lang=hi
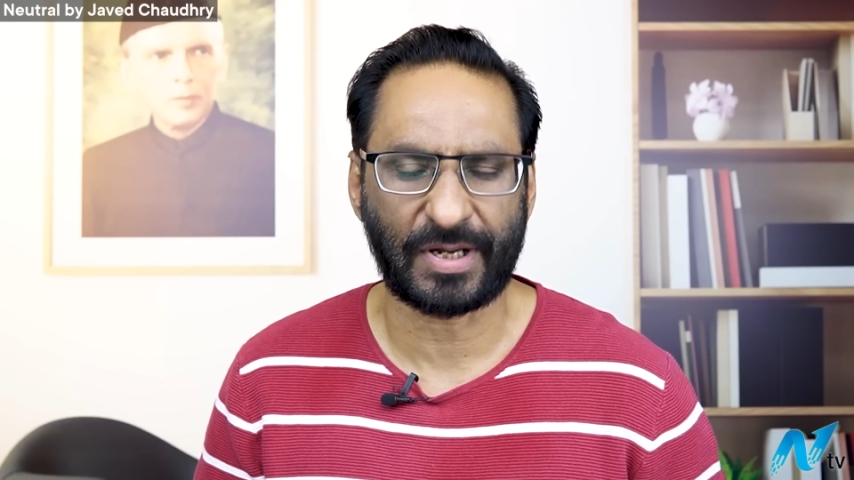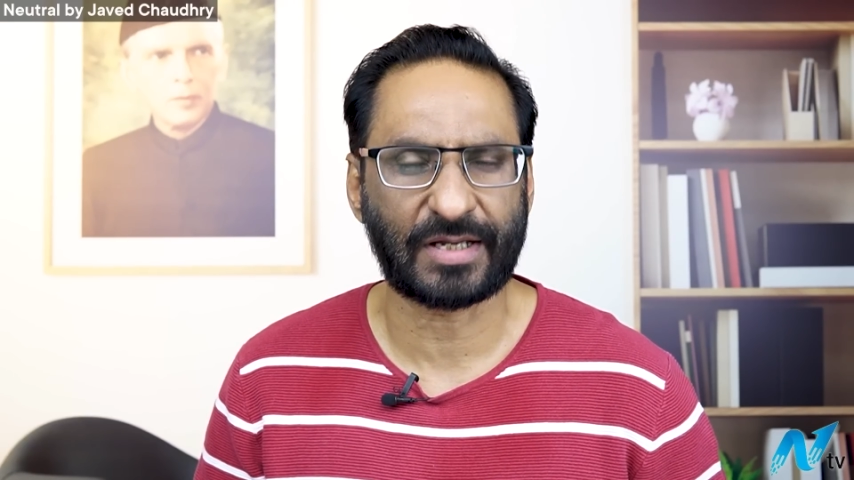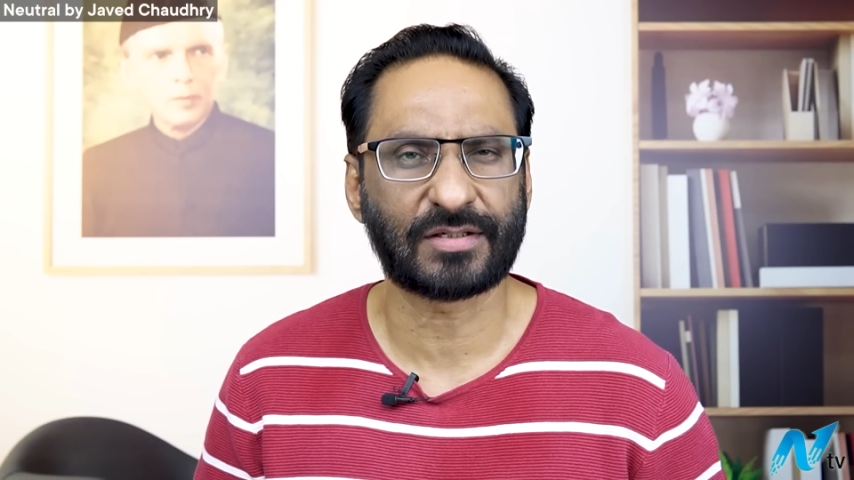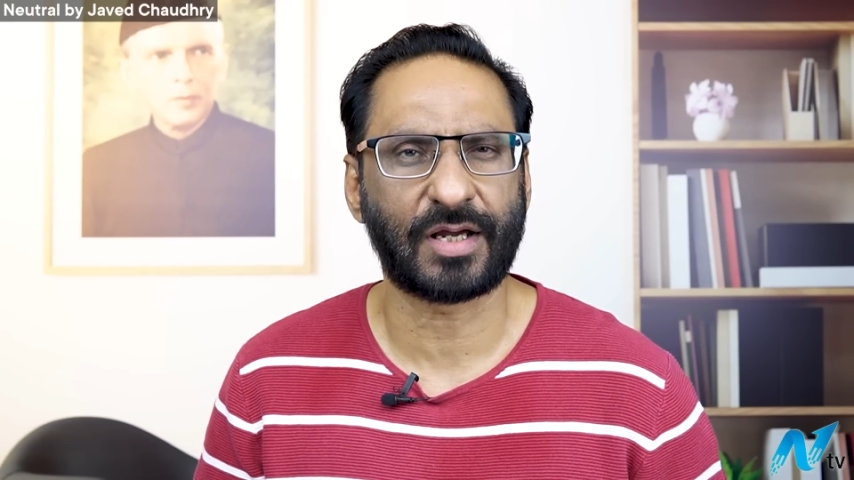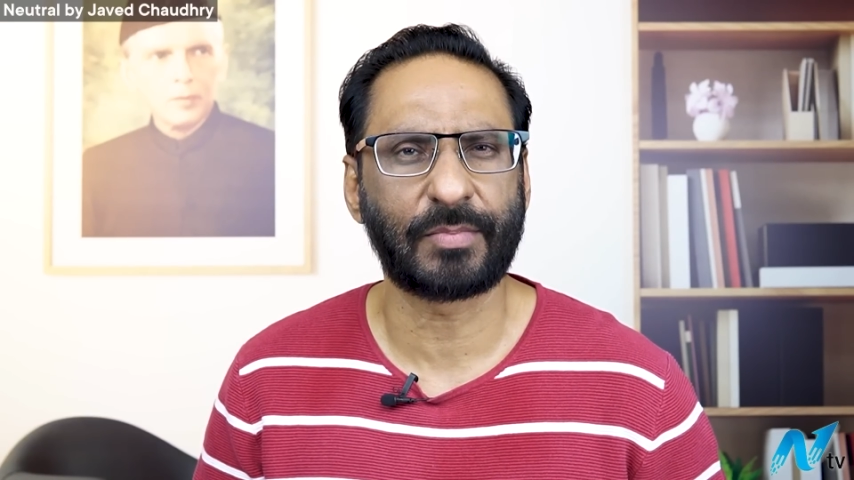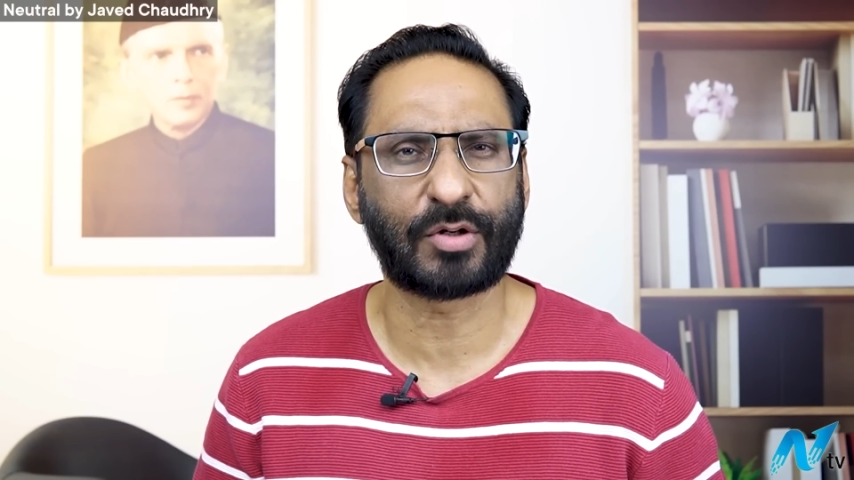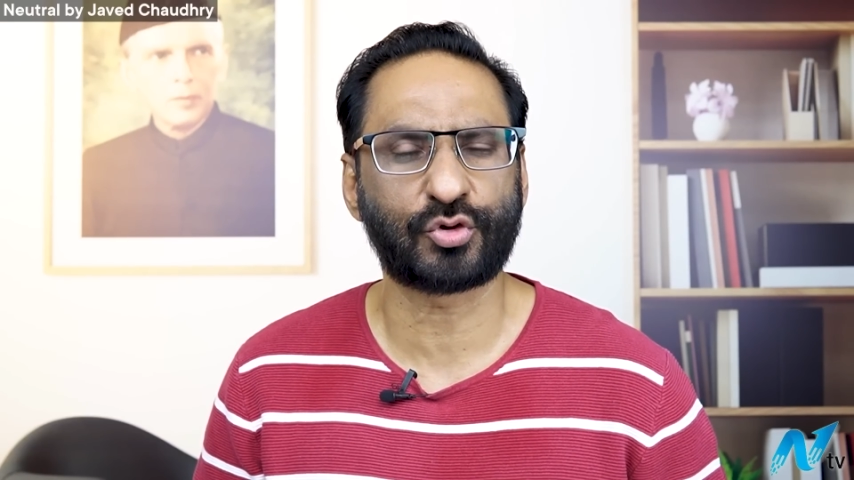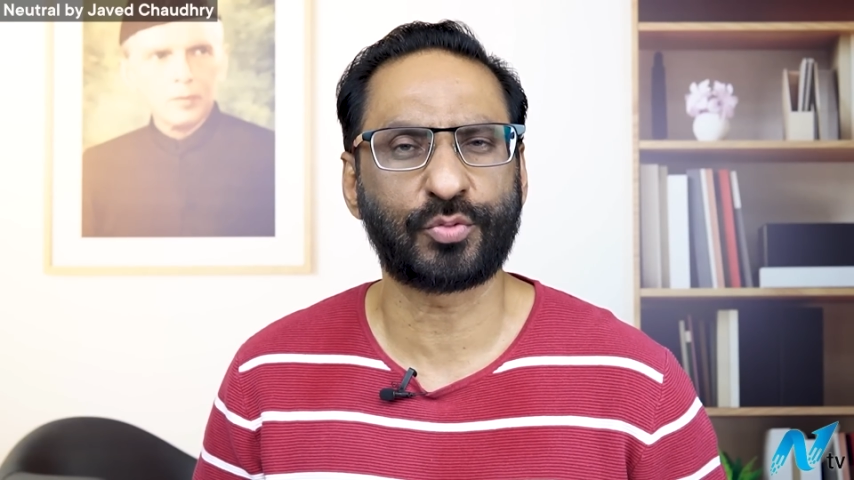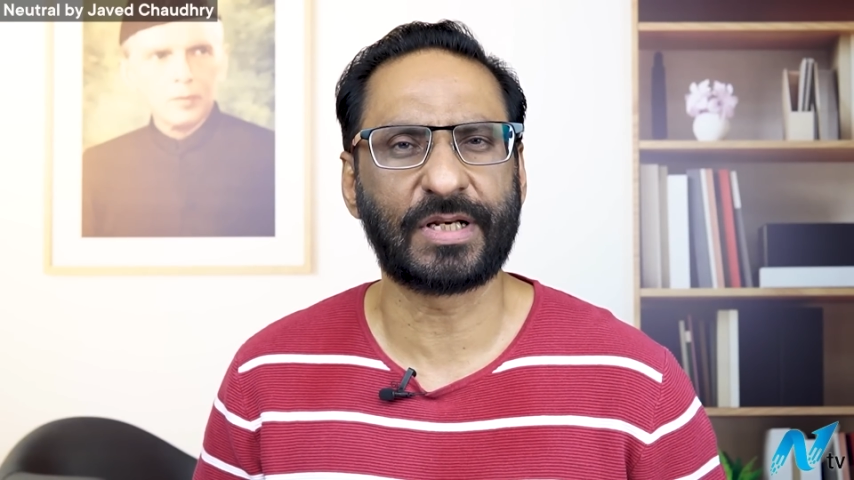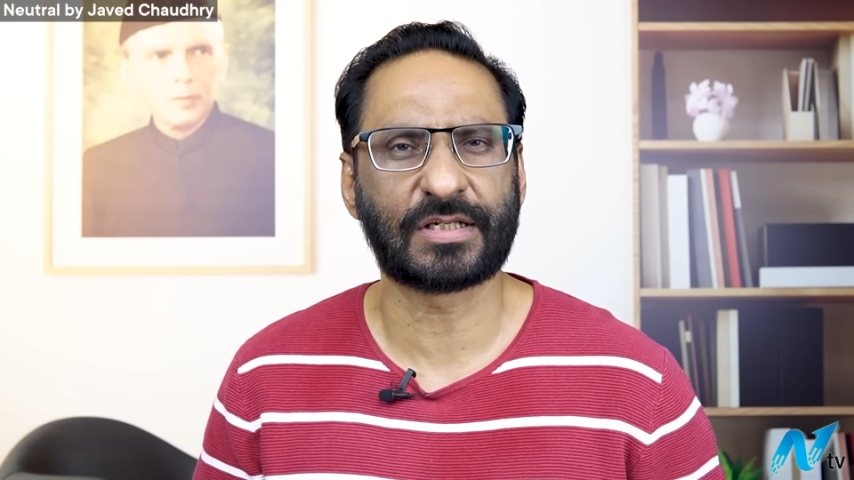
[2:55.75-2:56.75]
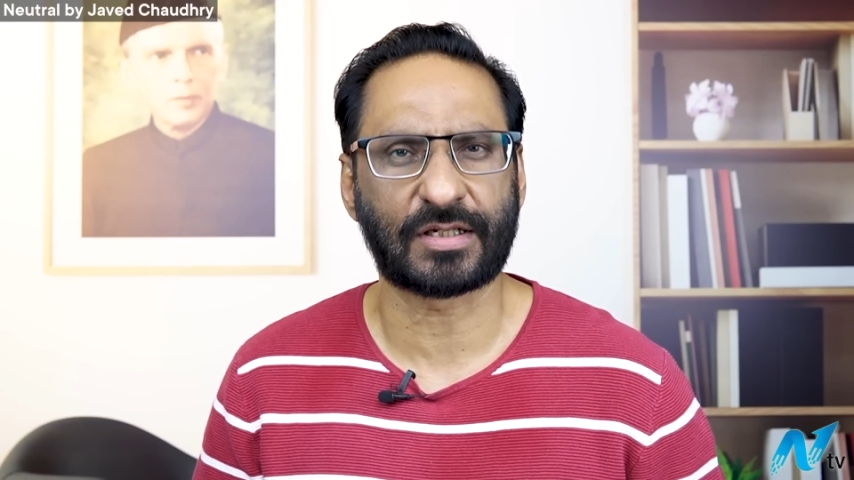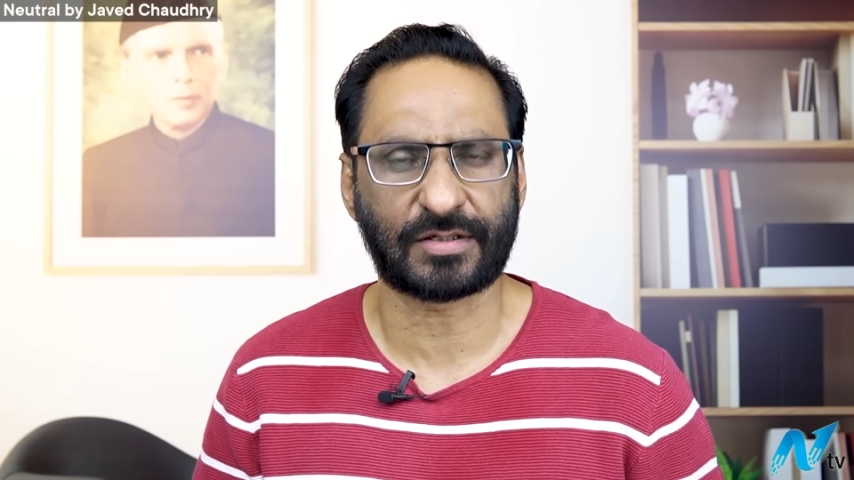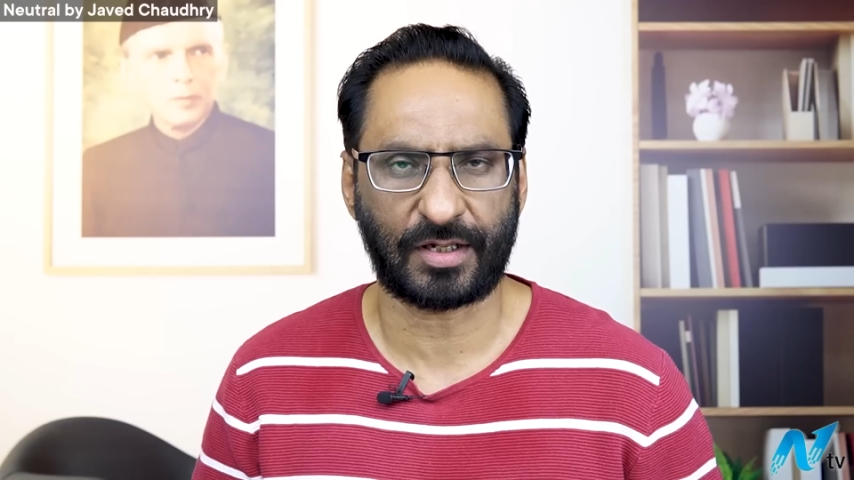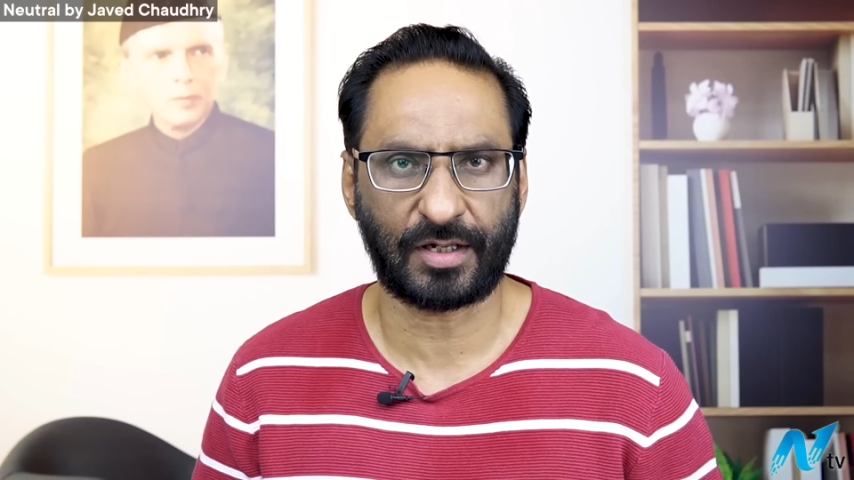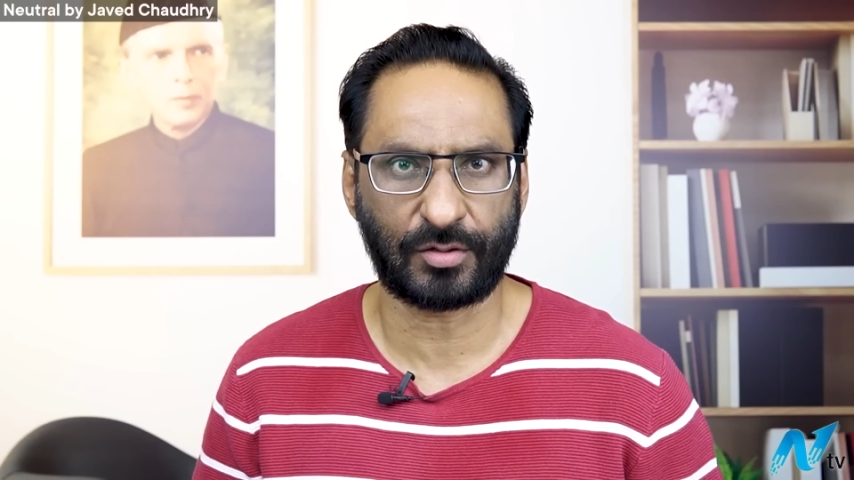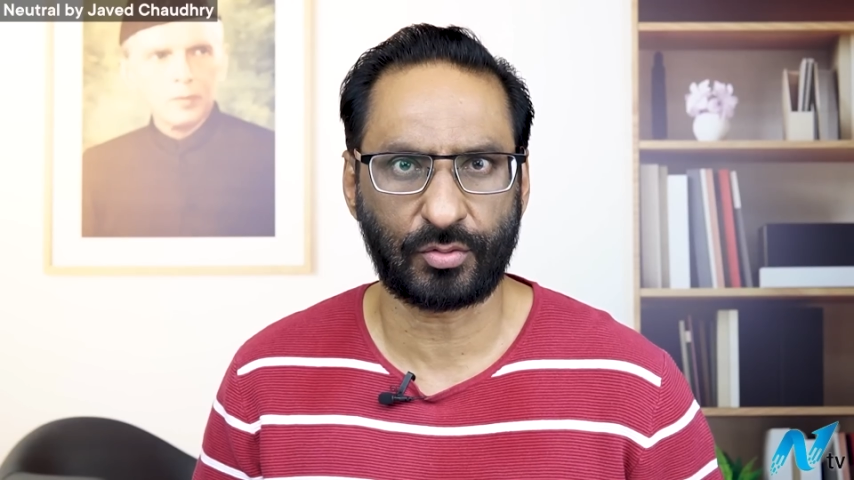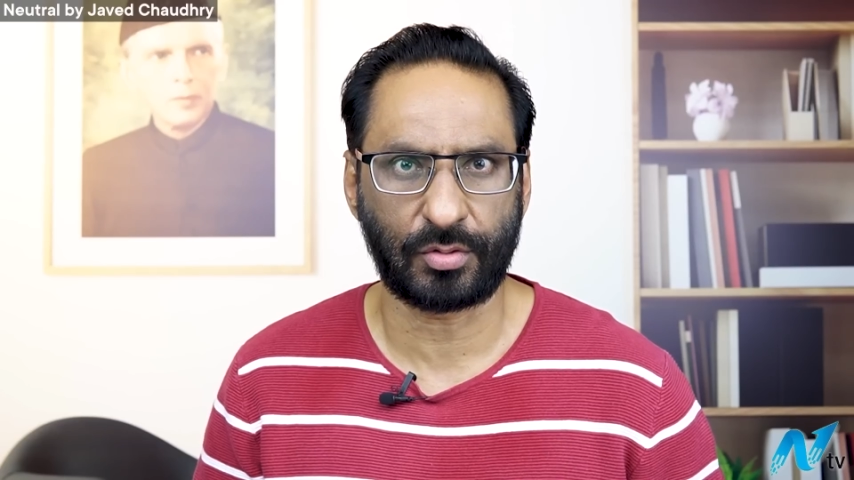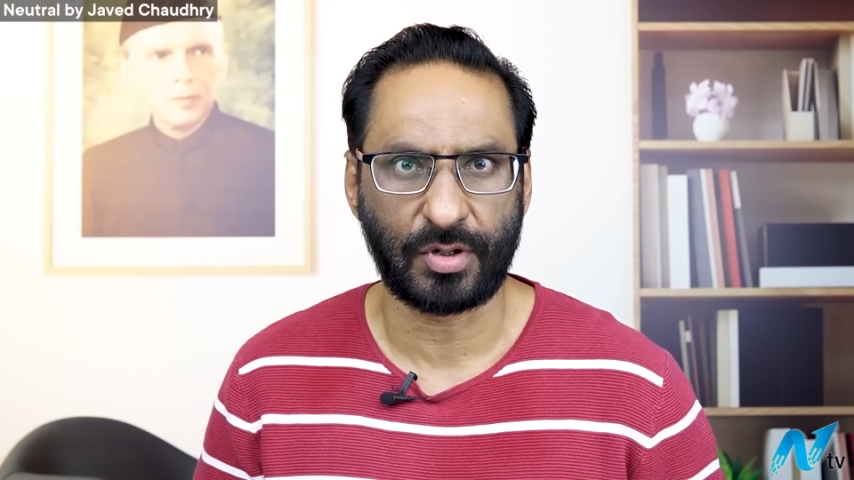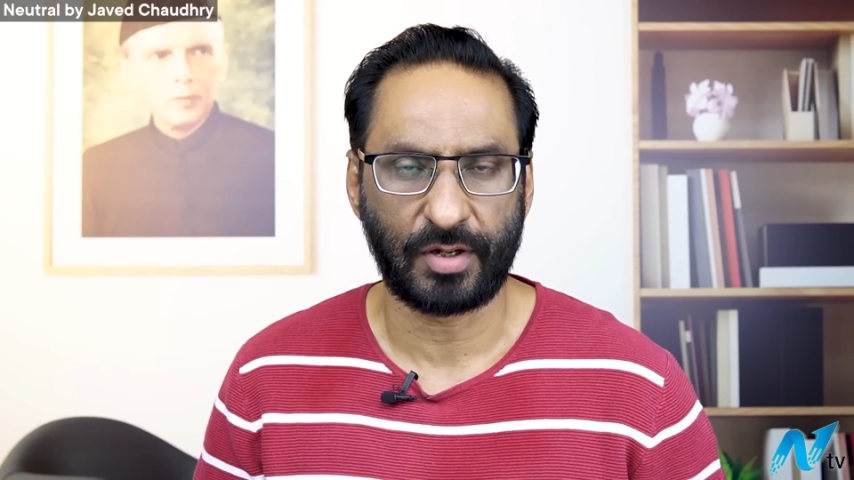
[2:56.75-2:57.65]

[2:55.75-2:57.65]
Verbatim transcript: पाकिस्तान में कुछ भी नहीं चल सकेगा तो